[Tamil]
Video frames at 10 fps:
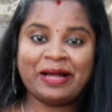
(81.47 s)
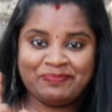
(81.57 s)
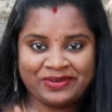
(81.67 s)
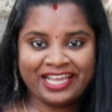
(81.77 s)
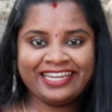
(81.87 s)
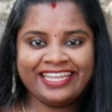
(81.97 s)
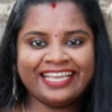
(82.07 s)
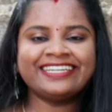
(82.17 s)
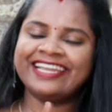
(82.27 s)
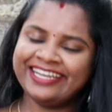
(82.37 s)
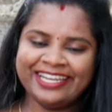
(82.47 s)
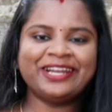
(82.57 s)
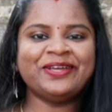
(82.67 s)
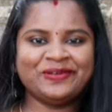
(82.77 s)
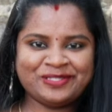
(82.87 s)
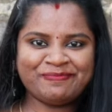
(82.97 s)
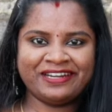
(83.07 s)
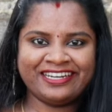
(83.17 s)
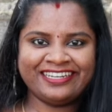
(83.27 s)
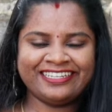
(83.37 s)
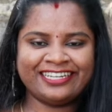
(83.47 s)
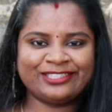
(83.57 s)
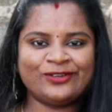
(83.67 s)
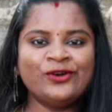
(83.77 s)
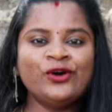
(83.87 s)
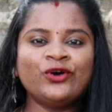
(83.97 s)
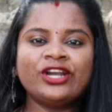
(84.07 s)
அப்போனா நீங்கள் ரெகுலராக யூஸ் பண்ணலன்னு அர்த்தம்